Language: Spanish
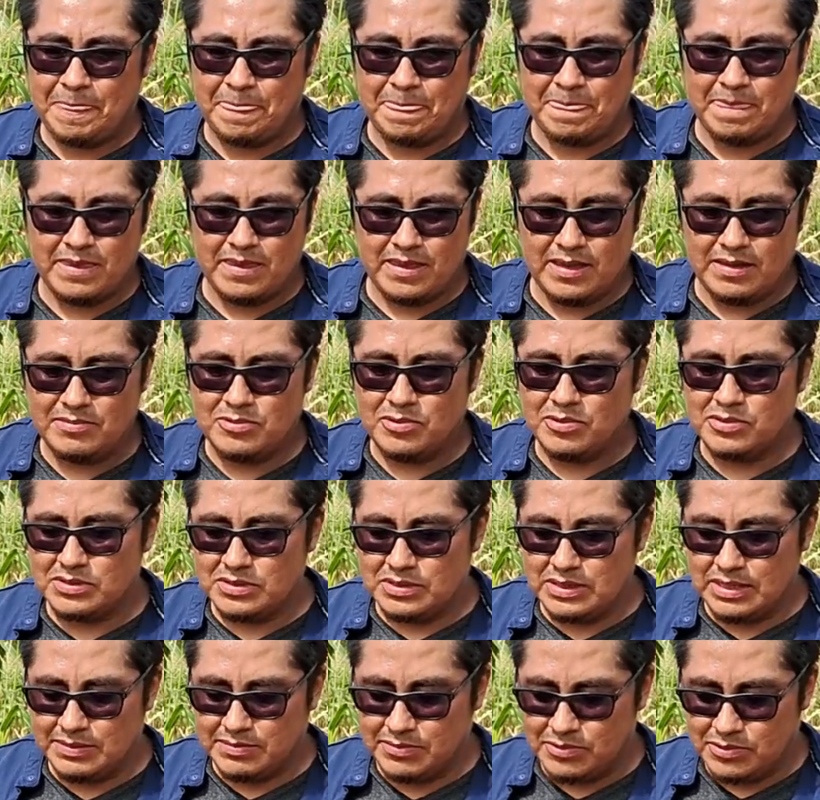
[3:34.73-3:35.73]
hemos,
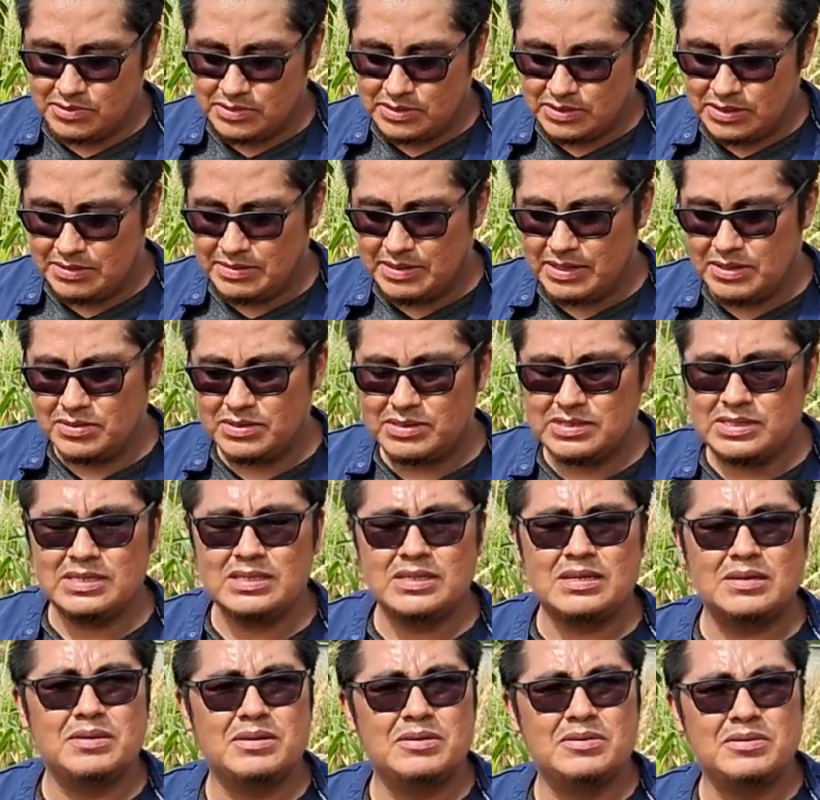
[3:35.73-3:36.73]
hemos llevado este
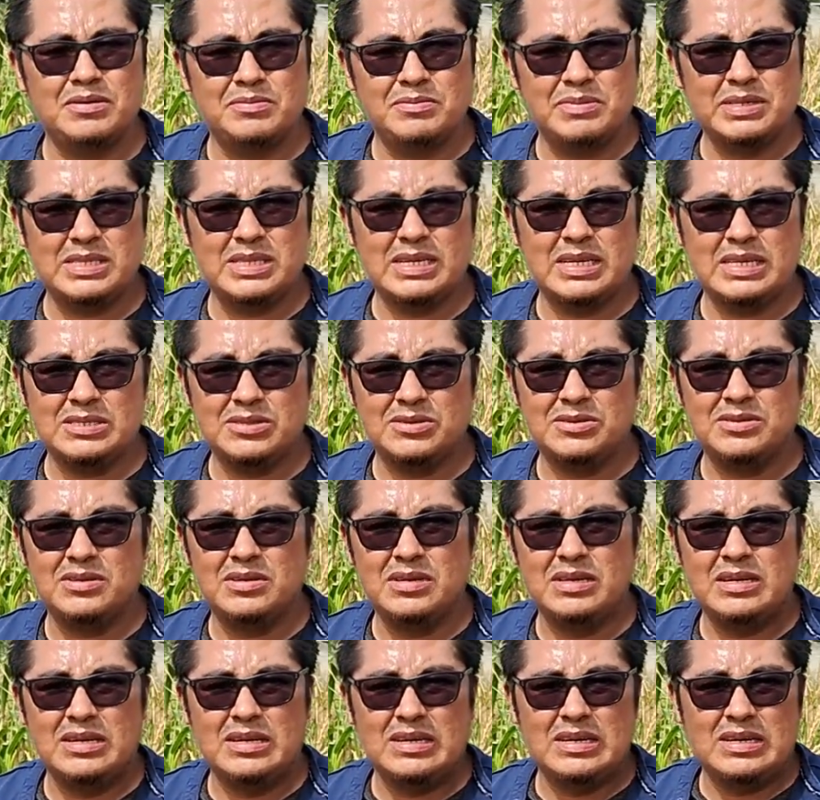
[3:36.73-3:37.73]
trabajo de investigación
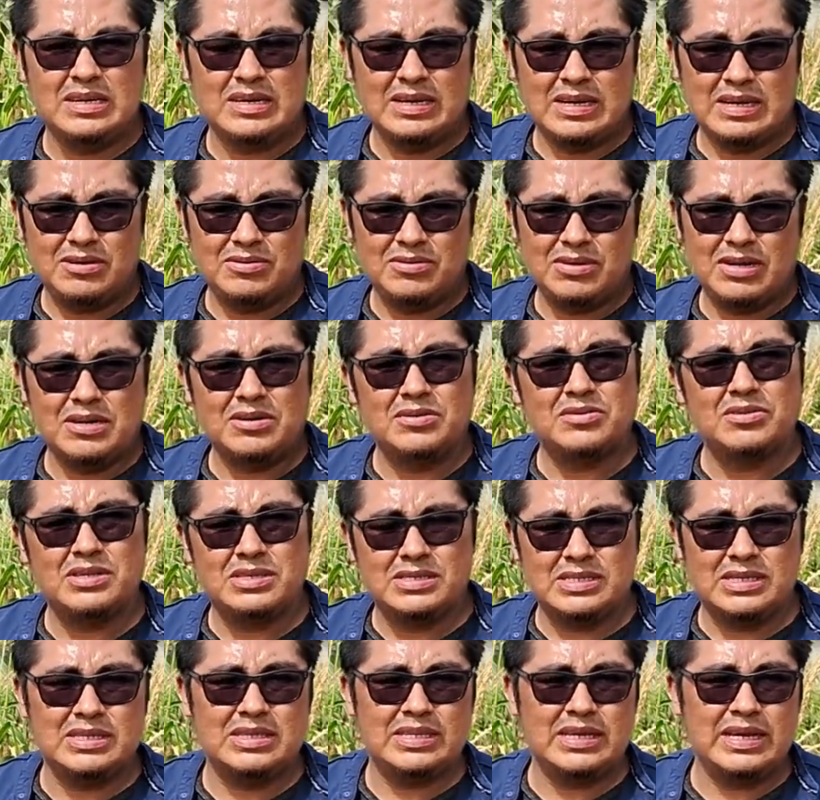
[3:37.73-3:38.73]
a lo largo de
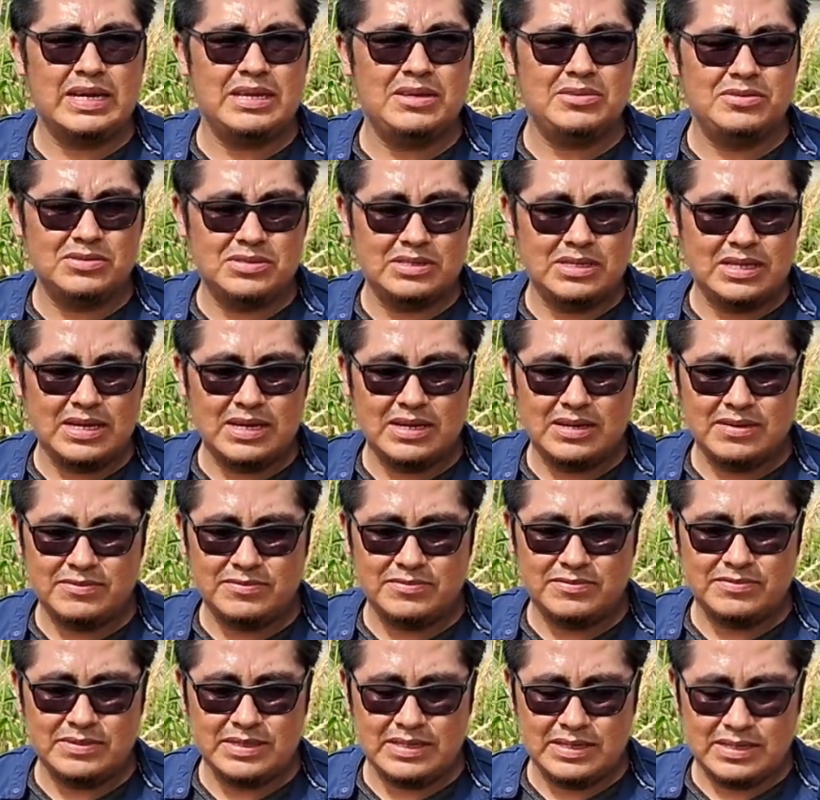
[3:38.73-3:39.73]
siete años ya
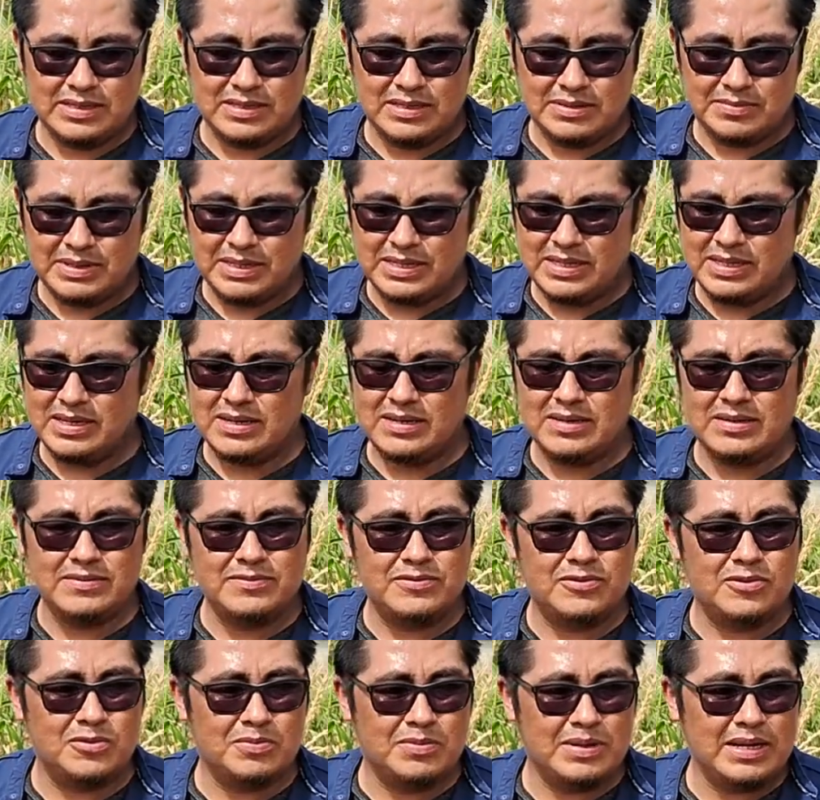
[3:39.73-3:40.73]
eh, de manera
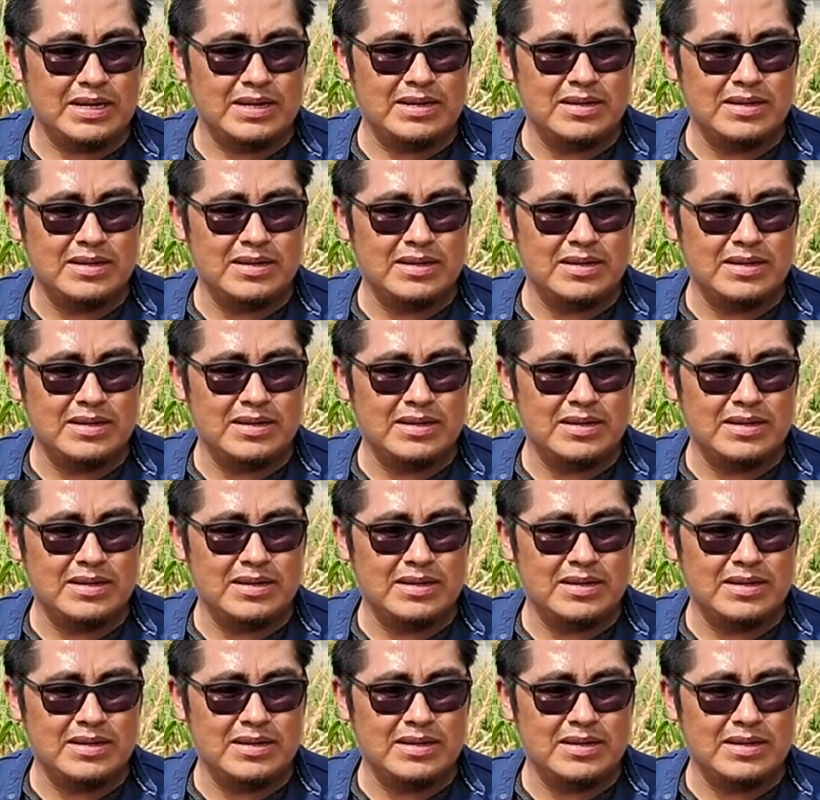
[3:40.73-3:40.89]
formal,